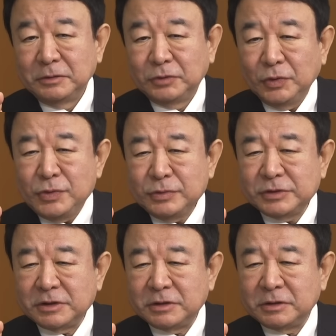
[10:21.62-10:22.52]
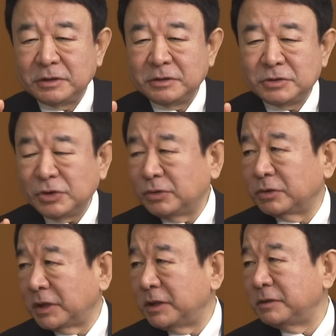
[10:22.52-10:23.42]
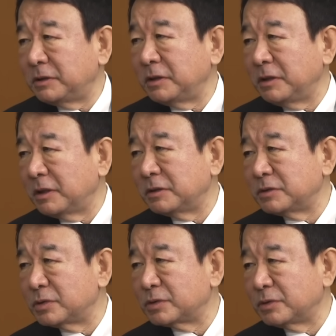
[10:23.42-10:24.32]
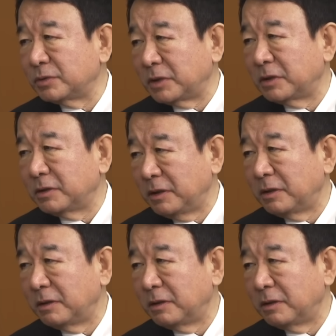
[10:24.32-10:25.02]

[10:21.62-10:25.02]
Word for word: 東福寺ってちょっと大陸的な感じのするお寺で